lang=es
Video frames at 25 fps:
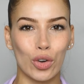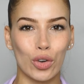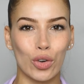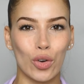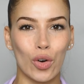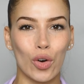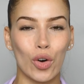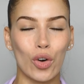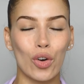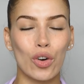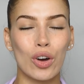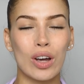
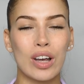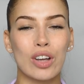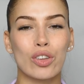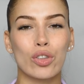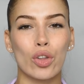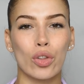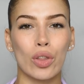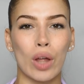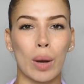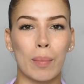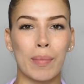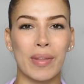rojo, es
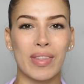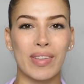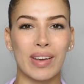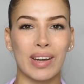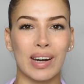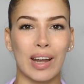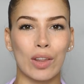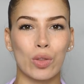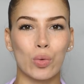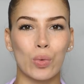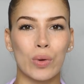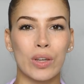totalmente
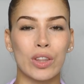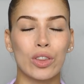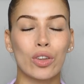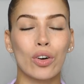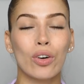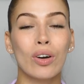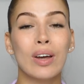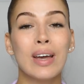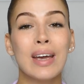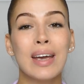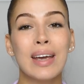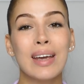
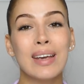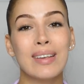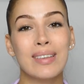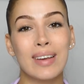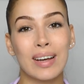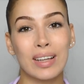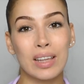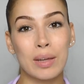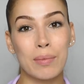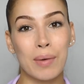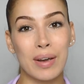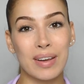gratuito y si
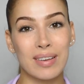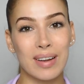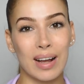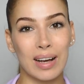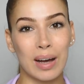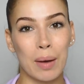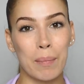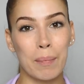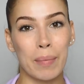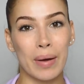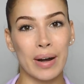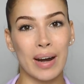activáis la
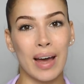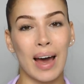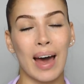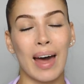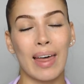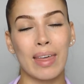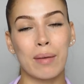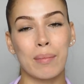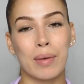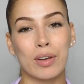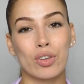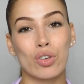campana
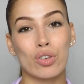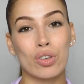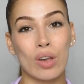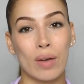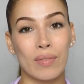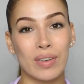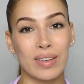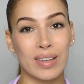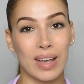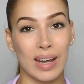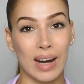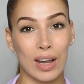además os
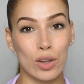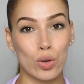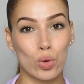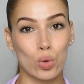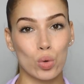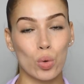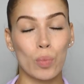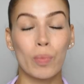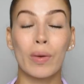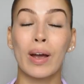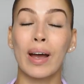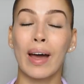avisará
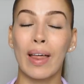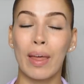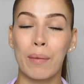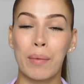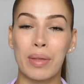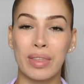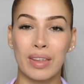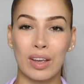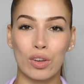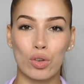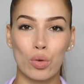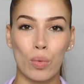YouTube cada
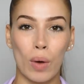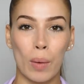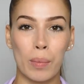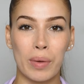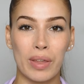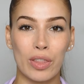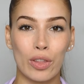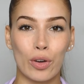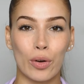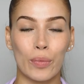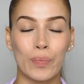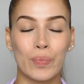vez que suba
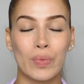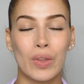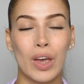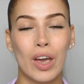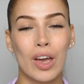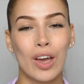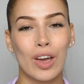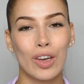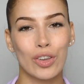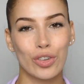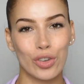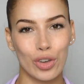vídeo.
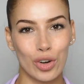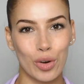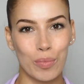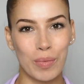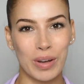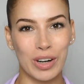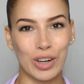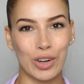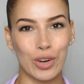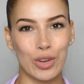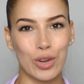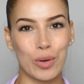Yo no me
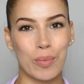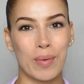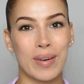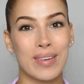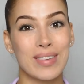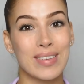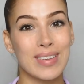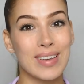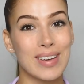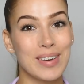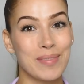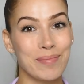enrollo
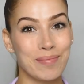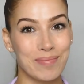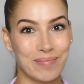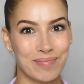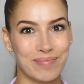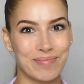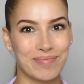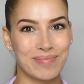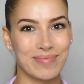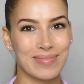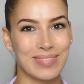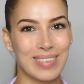más y
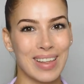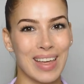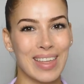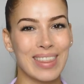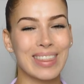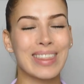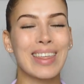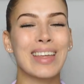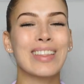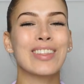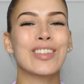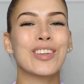
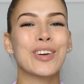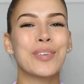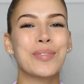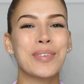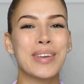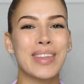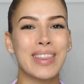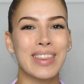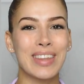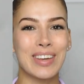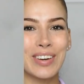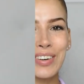dentro
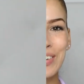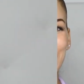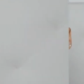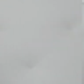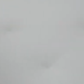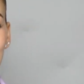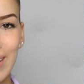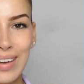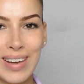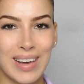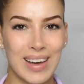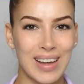
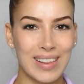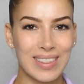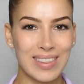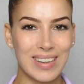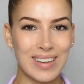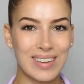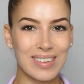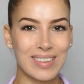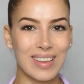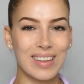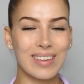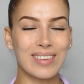vídeo. Y
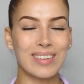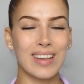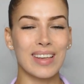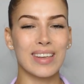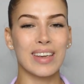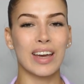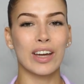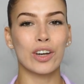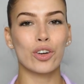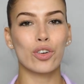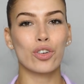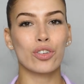antes de
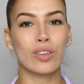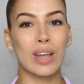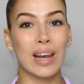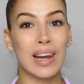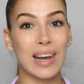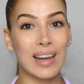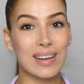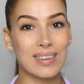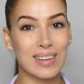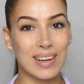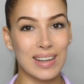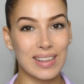enseñaros
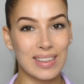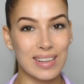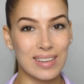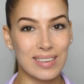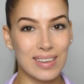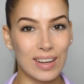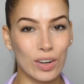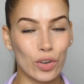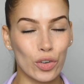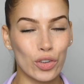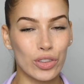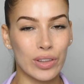las lentes
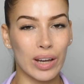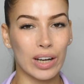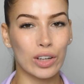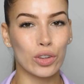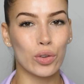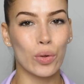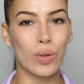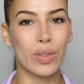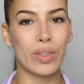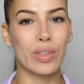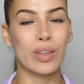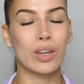de
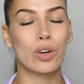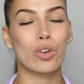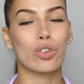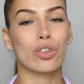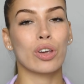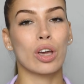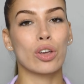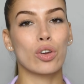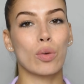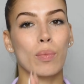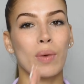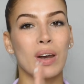contacto, deciros
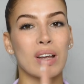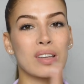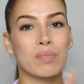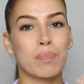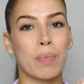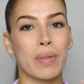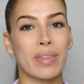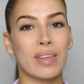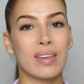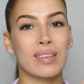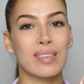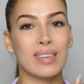que yo me las
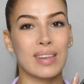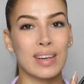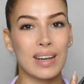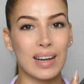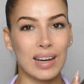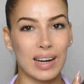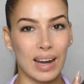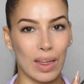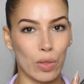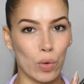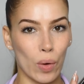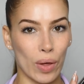pedí sin
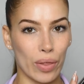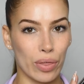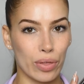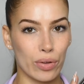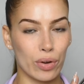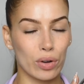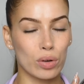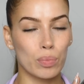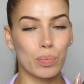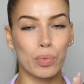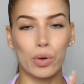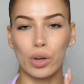
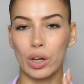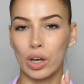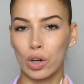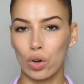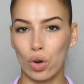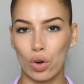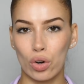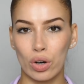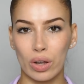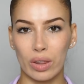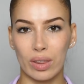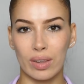graduación porque
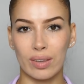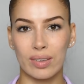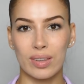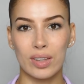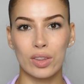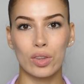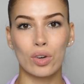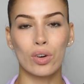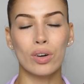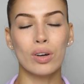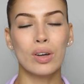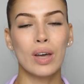no lo
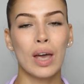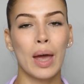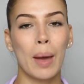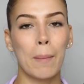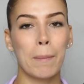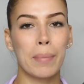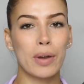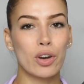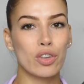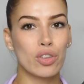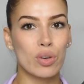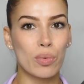necesito,
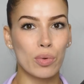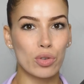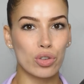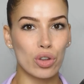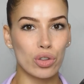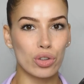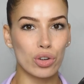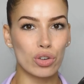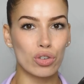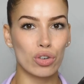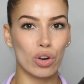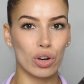pero si
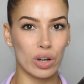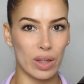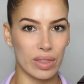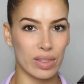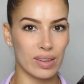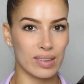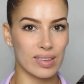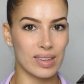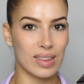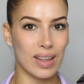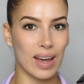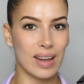vosotros lo
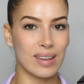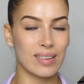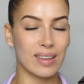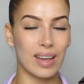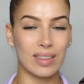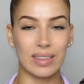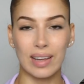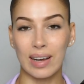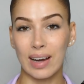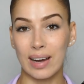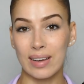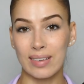necesitáis que
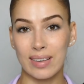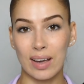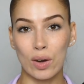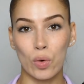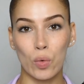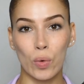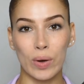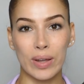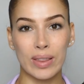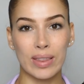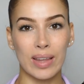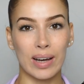tengáis en
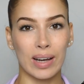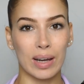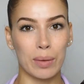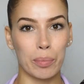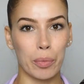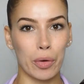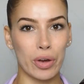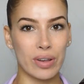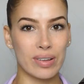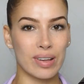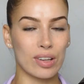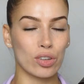cuenta que
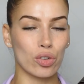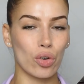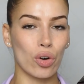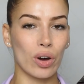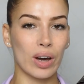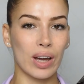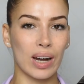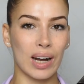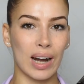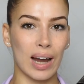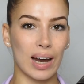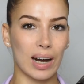podéis
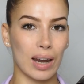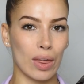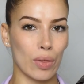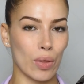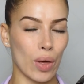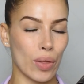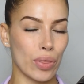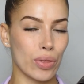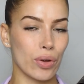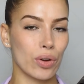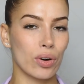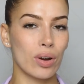escoger la
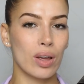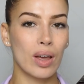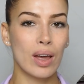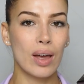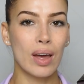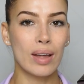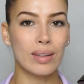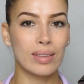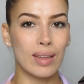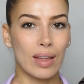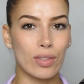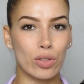graduación
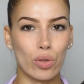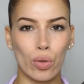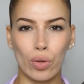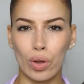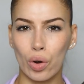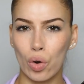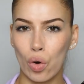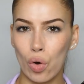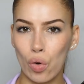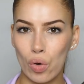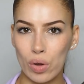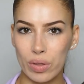tanto
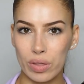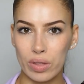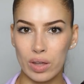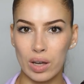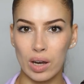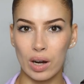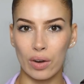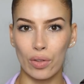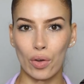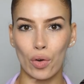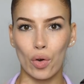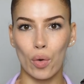del ojo
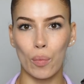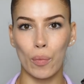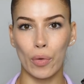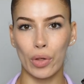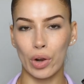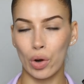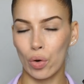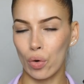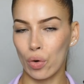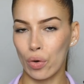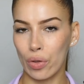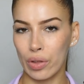izquierdo como
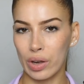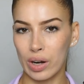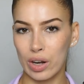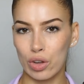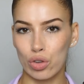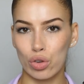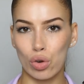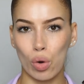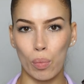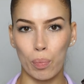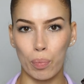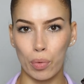del ojo
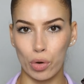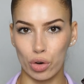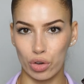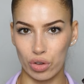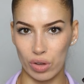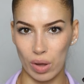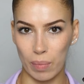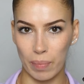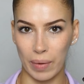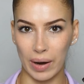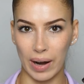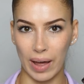derecho por
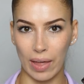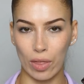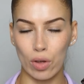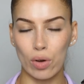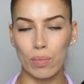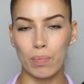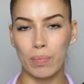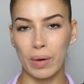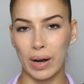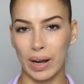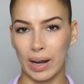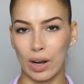
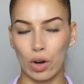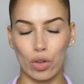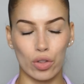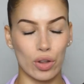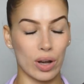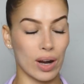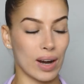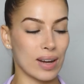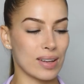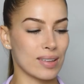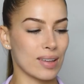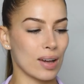separado, para que lo
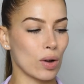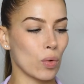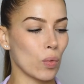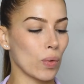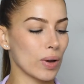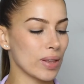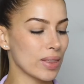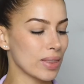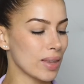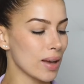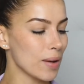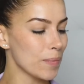tengáis en
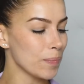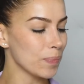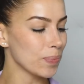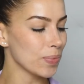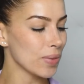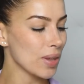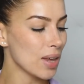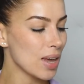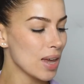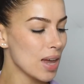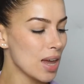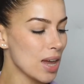cuenta.
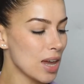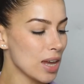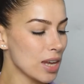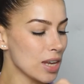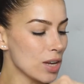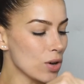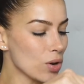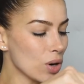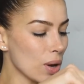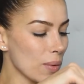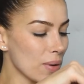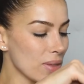
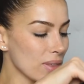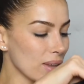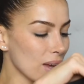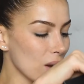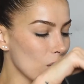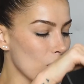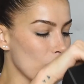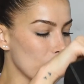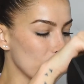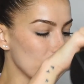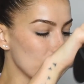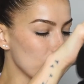Y una vez que
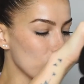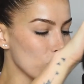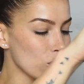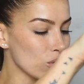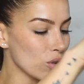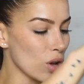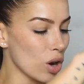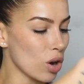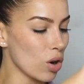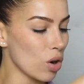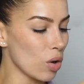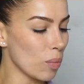lo
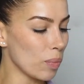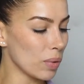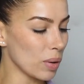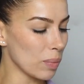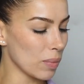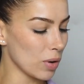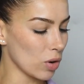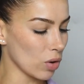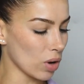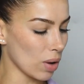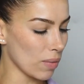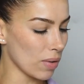abrimos, lo
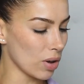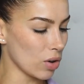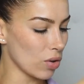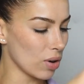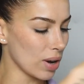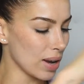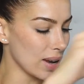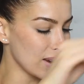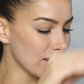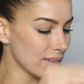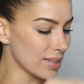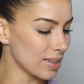primero que
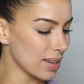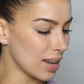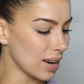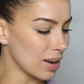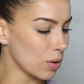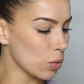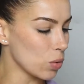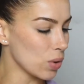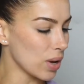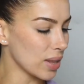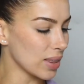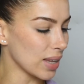veo es
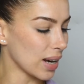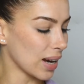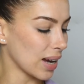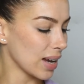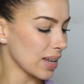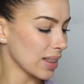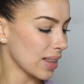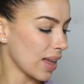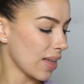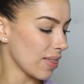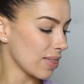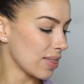una
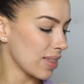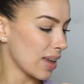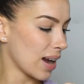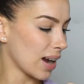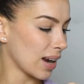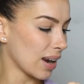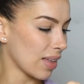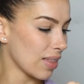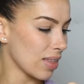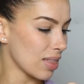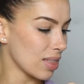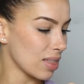tarjeta de
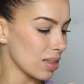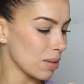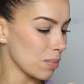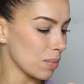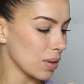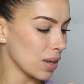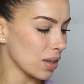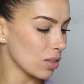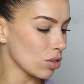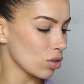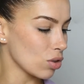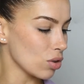
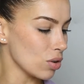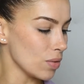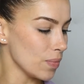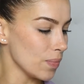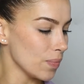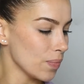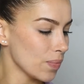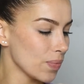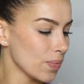agradecimiento